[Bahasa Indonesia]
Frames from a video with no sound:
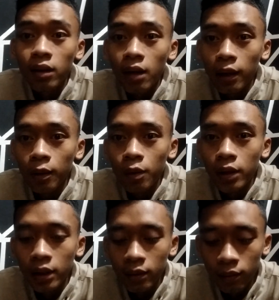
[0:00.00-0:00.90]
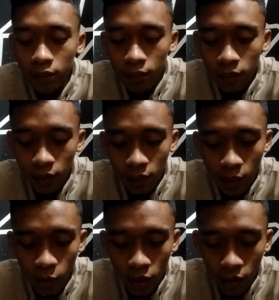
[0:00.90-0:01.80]
kartu kuning
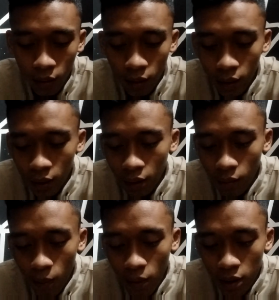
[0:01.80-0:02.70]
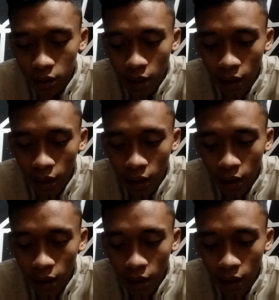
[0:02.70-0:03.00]
di menit 15.